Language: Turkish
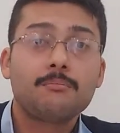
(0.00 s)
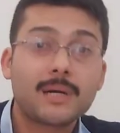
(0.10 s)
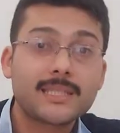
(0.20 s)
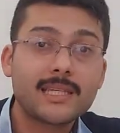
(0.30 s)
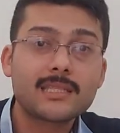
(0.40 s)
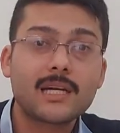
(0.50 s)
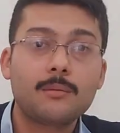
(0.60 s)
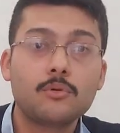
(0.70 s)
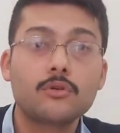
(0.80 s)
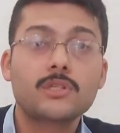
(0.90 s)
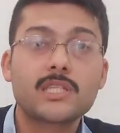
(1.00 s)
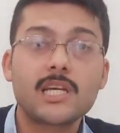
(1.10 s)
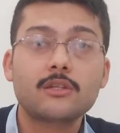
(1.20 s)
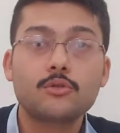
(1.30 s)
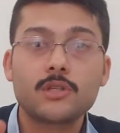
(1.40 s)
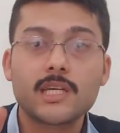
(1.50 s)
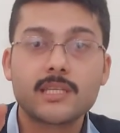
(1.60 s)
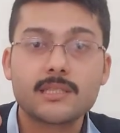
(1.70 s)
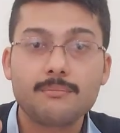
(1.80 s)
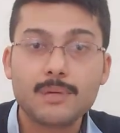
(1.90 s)
Patates kabuğu sıcak suyun
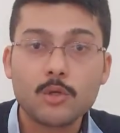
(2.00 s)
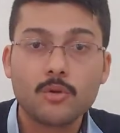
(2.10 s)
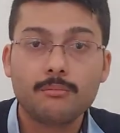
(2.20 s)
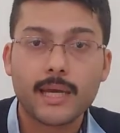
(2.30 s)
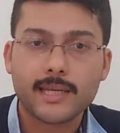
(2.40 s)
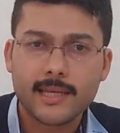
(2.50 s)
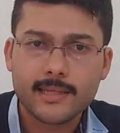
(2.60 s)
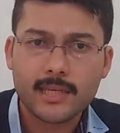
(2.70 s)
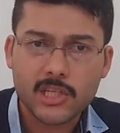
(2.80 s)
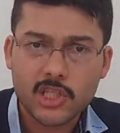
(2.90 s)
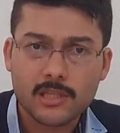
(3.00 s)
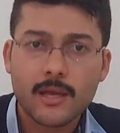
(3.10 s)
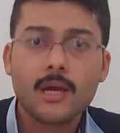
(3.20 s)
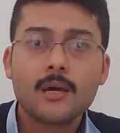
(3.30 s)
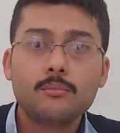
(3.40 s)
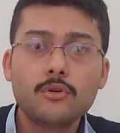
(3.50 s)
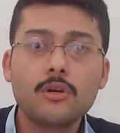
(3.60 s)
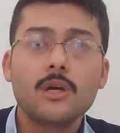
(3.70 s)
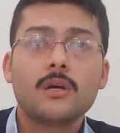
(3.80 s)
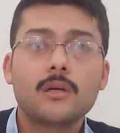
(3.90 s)
içerisinde bir gün beklediği için
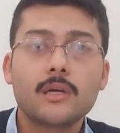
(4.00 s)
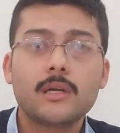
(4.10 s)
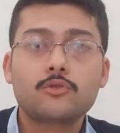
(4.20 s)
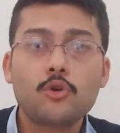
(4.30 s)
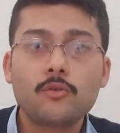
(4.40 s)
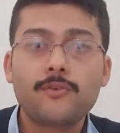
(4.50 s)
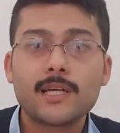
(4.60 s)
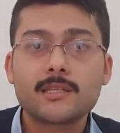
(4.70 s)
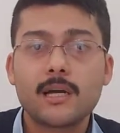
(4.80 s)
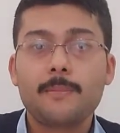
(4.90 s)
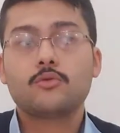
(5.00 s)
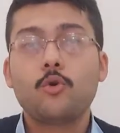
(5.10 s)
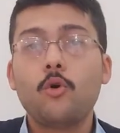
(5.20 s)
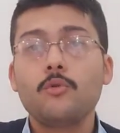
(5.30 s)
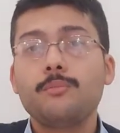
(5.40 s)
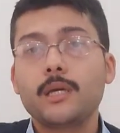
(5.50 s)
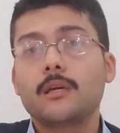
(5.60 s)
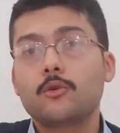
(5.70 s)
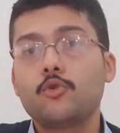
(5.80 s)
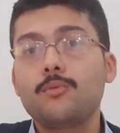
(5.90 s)
bunu e, çok fazla yoğun
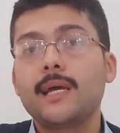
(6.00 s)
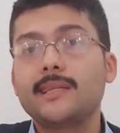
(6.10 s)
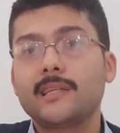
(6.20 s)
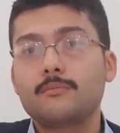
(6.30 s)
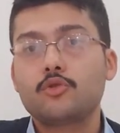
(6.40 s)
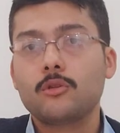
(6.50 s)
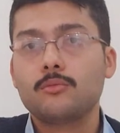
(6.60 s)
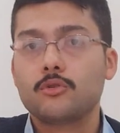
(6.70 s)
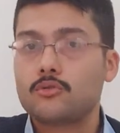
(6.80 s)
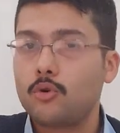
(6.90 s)
bir gübre elde etmiş olmuyoruz.